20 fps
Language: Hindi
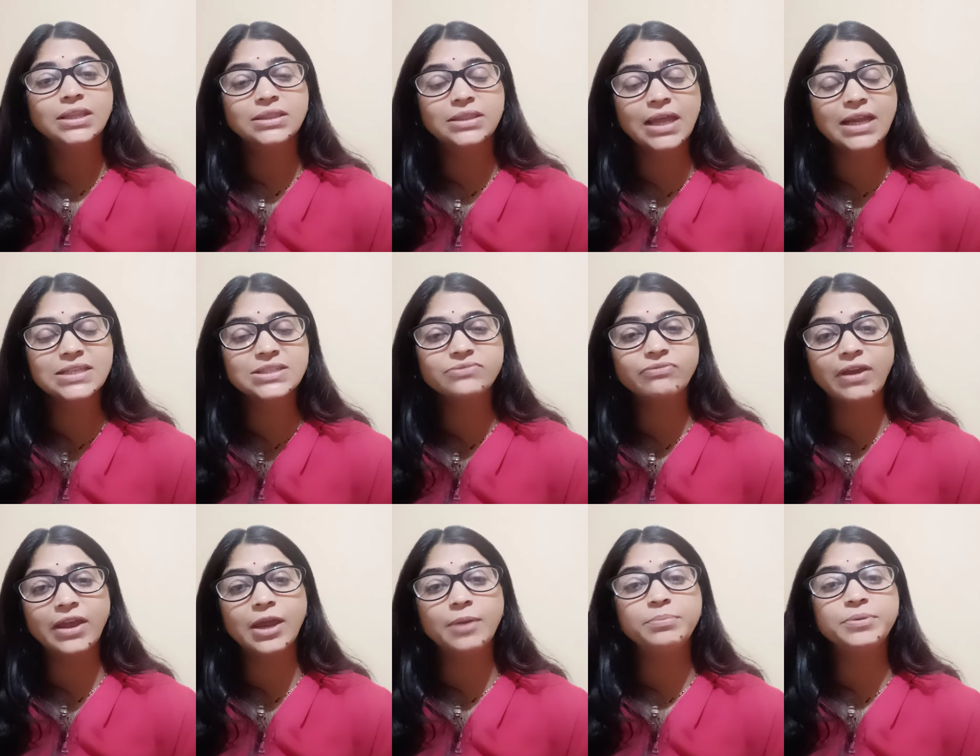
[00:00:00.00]
दैट्स
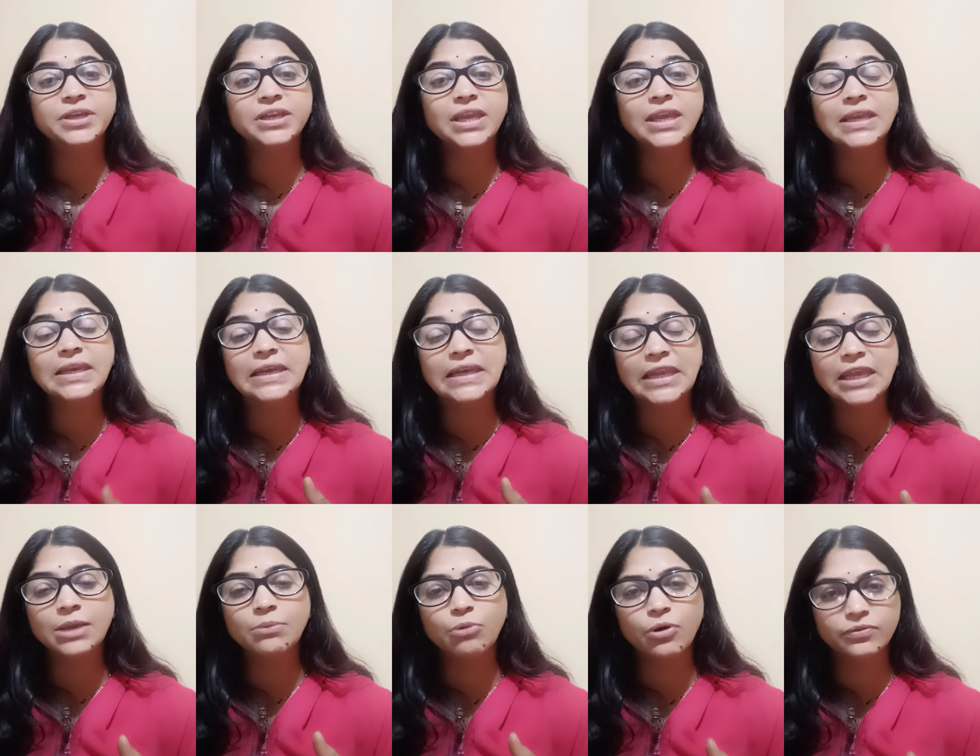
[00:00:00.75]
वाई आई एम टेकिंग
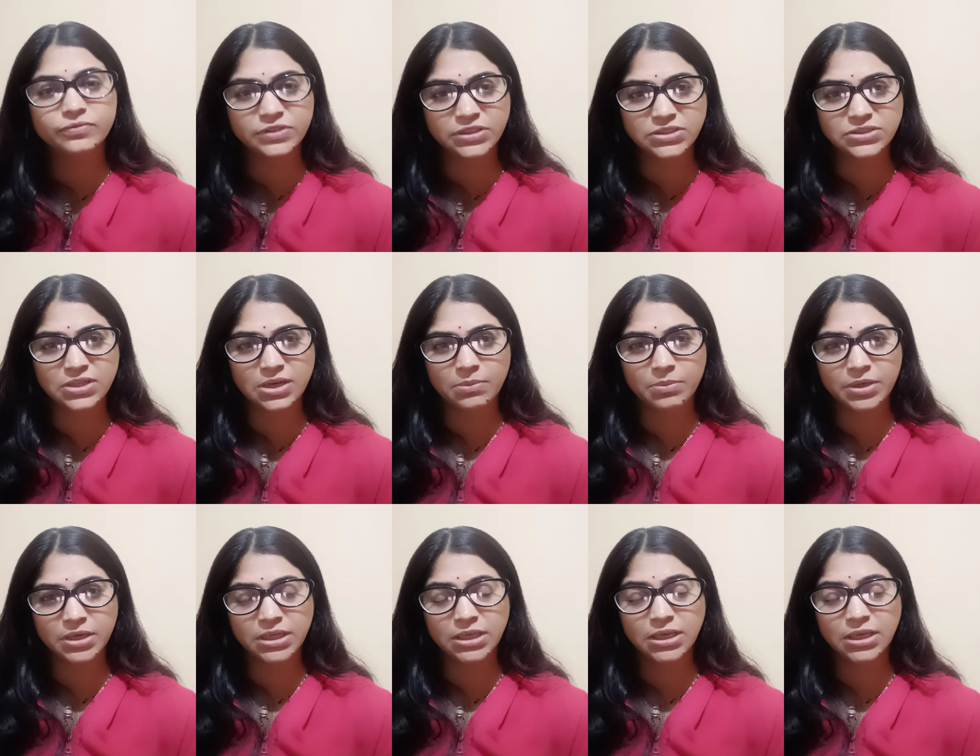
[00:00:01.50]
नेम ऑफ दिस रेमेडी